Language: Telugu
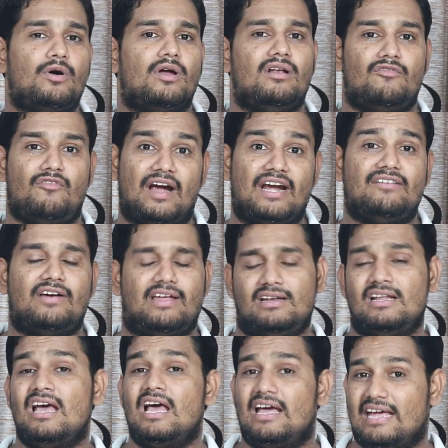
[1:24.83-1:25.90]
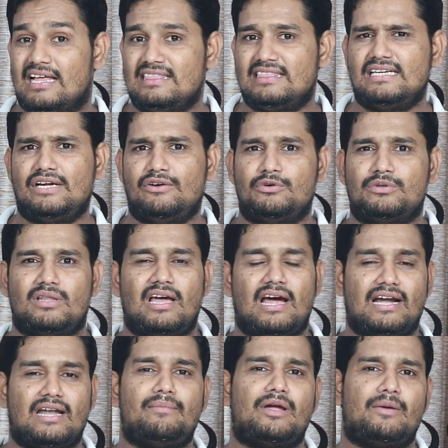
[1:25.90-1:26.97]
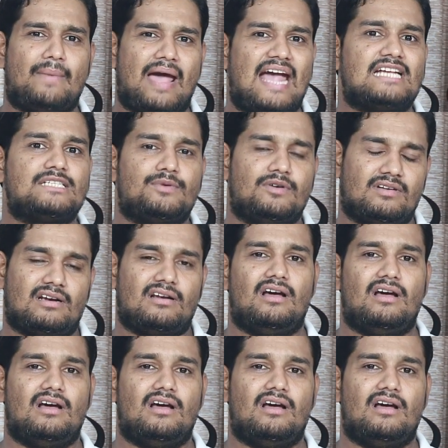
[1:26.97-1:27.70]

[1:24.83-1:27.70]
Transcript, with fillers: గూగుల్ వైడ్ వెన్ ఎల్ త్రీ ఉంది అంటే మీకు మ్యాక్సిమం